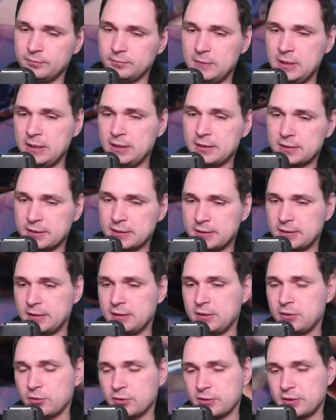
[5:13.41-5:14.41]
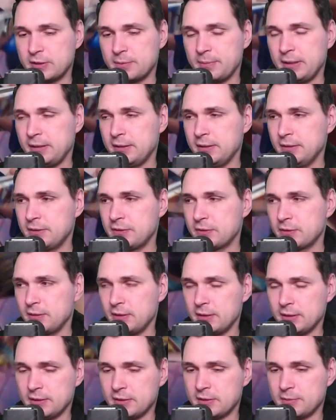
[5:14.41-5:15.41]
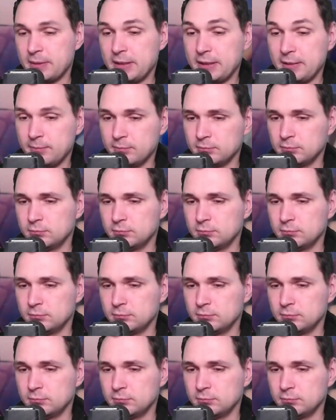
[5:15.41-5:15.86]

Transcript: Nee, tatsächlich noch zwei Hits. Äh, zwei.